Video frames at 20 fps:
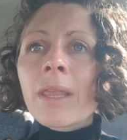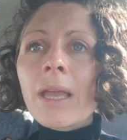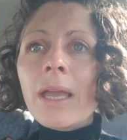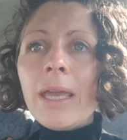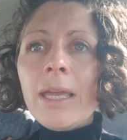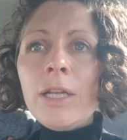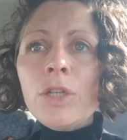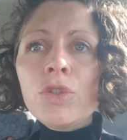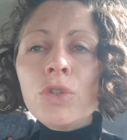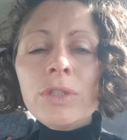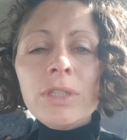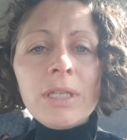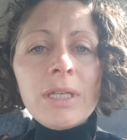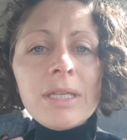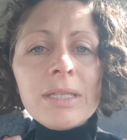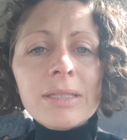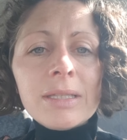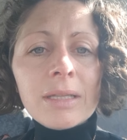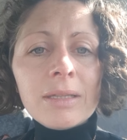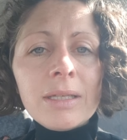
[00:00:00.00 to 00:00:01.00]
et ils
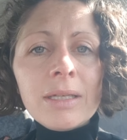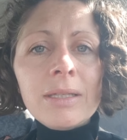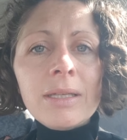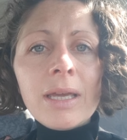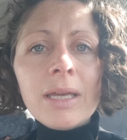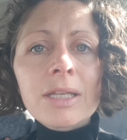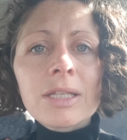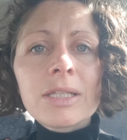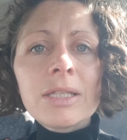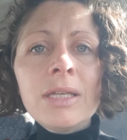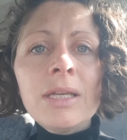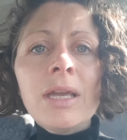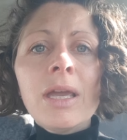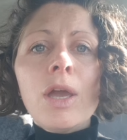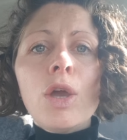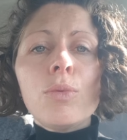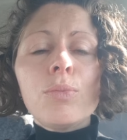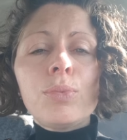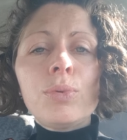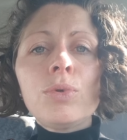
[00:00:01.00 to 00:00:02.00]
utilisent cette énergie
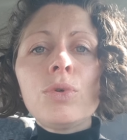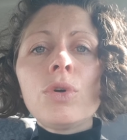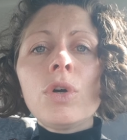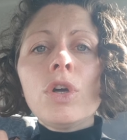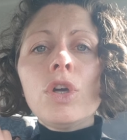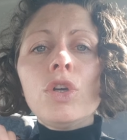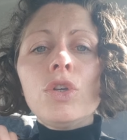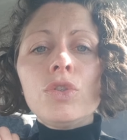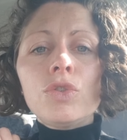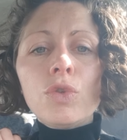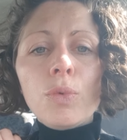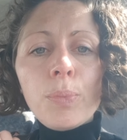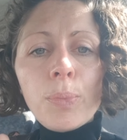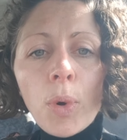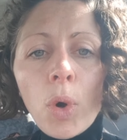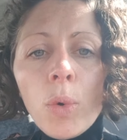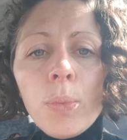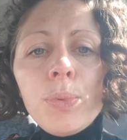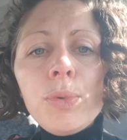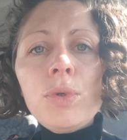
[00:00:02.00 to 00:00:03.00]
pour se
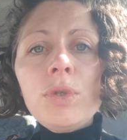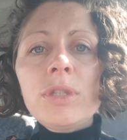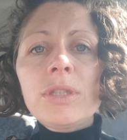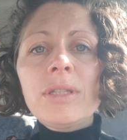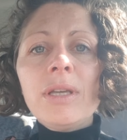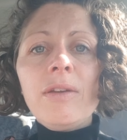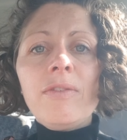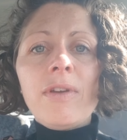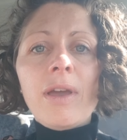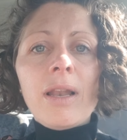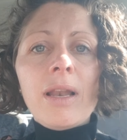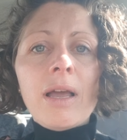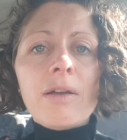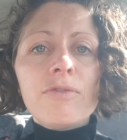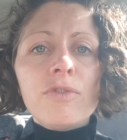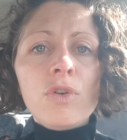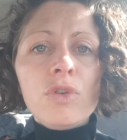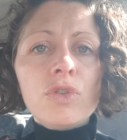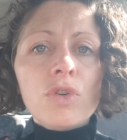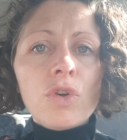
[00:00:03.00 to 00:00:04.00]
propulser vers
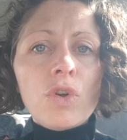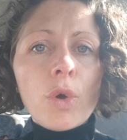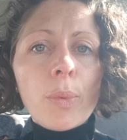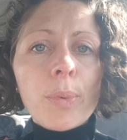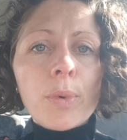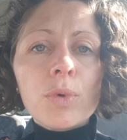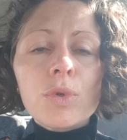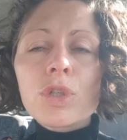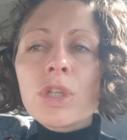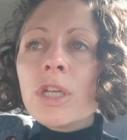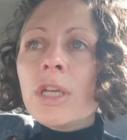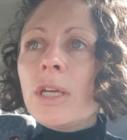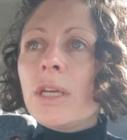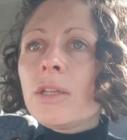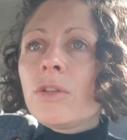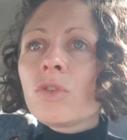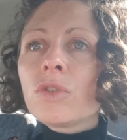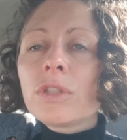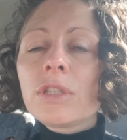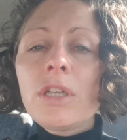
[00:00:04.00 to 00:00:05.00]
l'avant dans leur projet
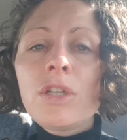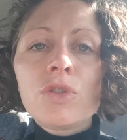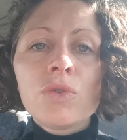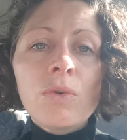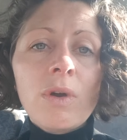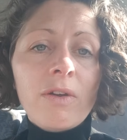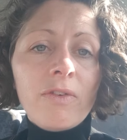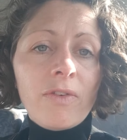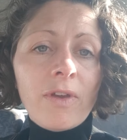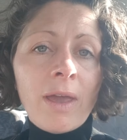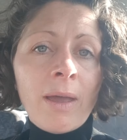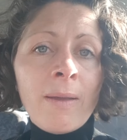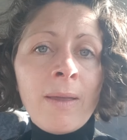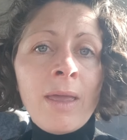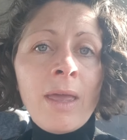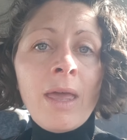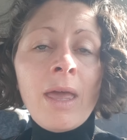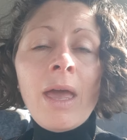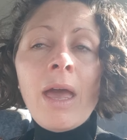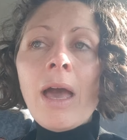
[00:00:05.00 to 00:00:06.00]
et dans ce qu'ils ont à faire.
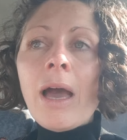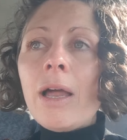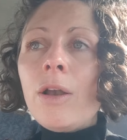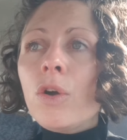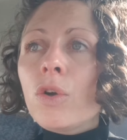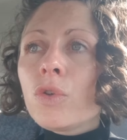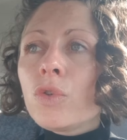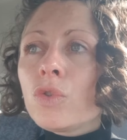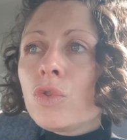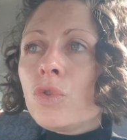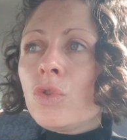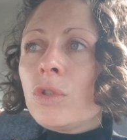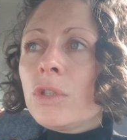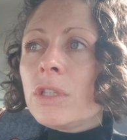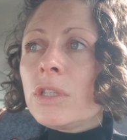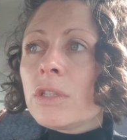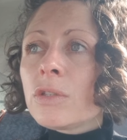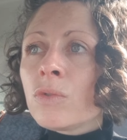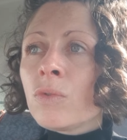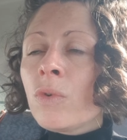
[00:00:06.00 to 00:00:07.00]
Alors que ceux
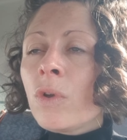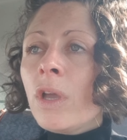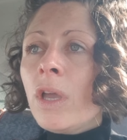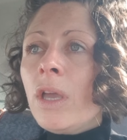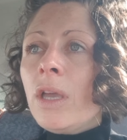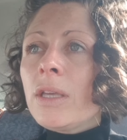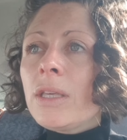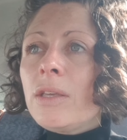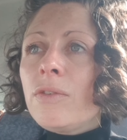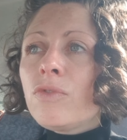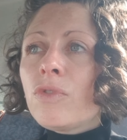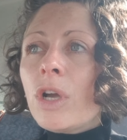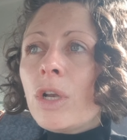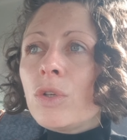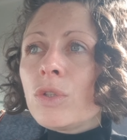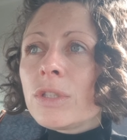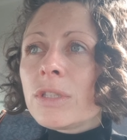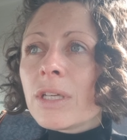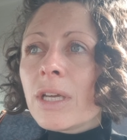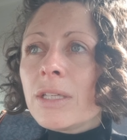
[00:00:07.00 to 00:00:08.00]
qui sont qui voient
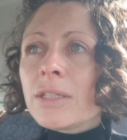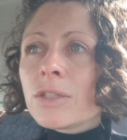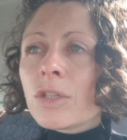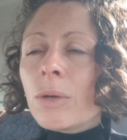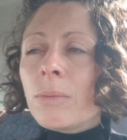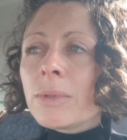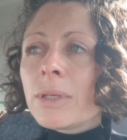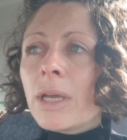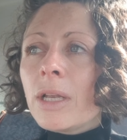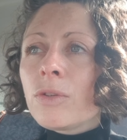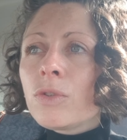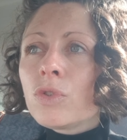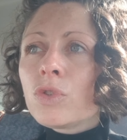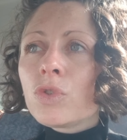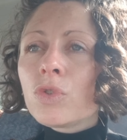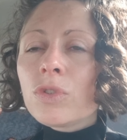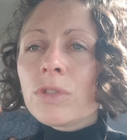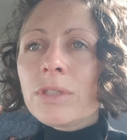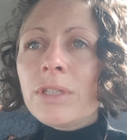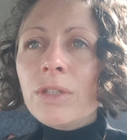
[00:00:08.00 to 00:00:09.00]
le stress comme quelque
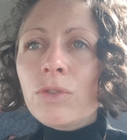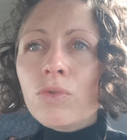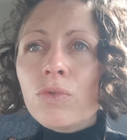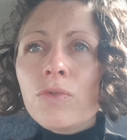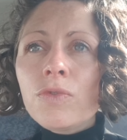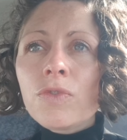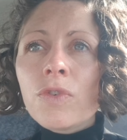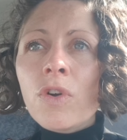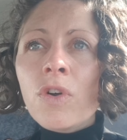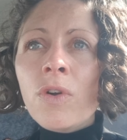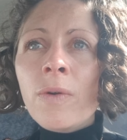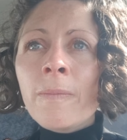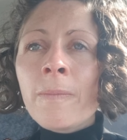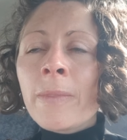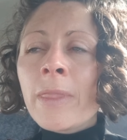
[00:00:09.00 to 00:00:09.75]
chose d'étouffant,